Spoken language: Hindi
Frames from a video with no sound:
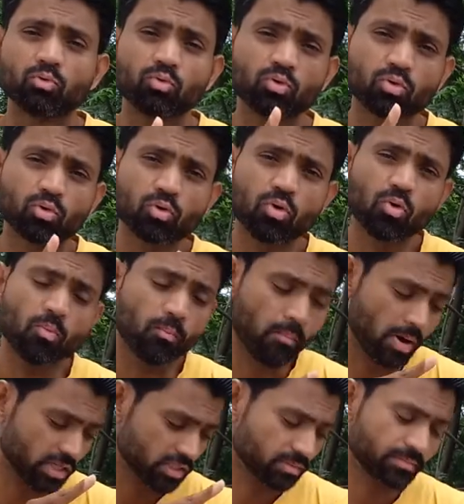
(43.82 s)
उनको
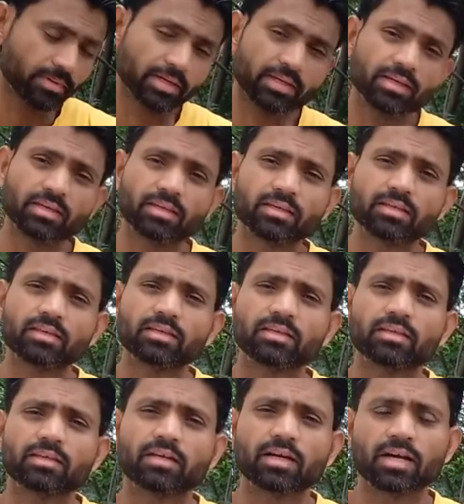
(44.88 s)
बस में
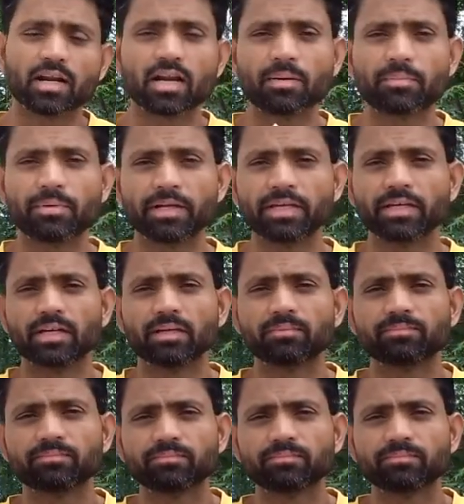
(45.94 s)
करना पड़ेगा